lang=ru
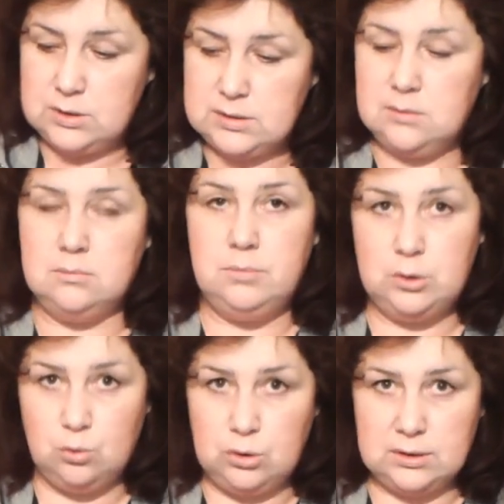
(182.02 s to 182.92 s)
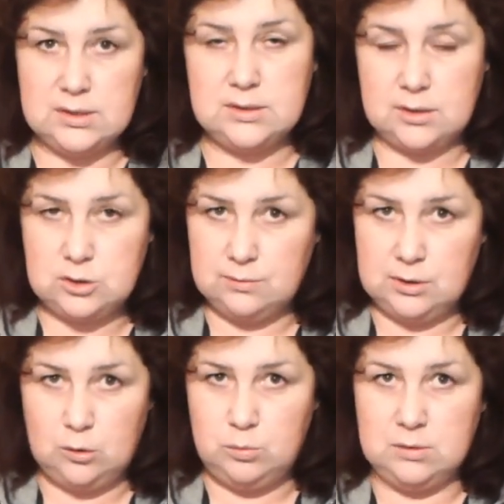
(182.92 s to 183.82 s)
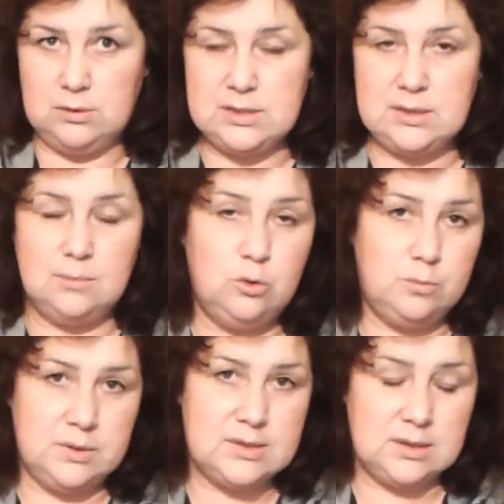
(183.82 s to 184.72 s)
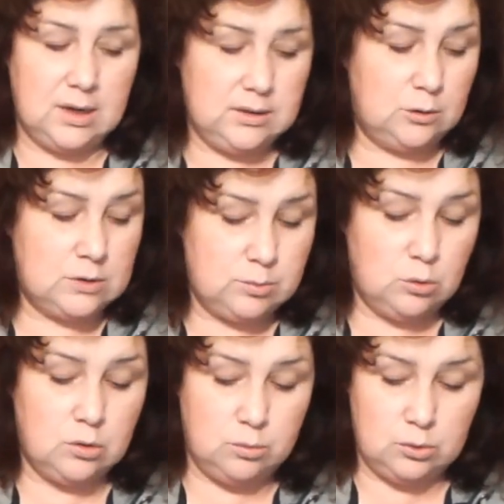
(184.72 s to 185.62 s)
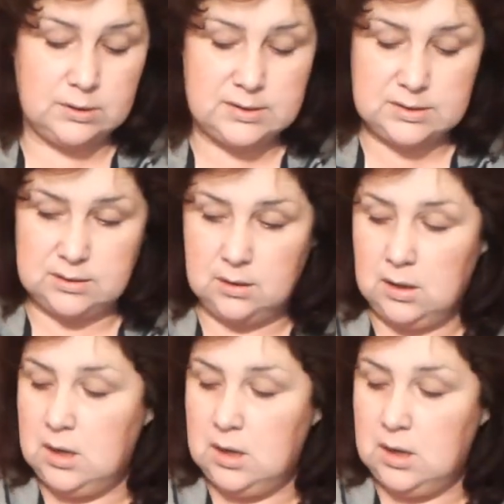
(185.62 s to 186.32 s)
У нас петуния достаточно влаголюбивая. Если она будет пересыхать, она у вас плохо будет расти.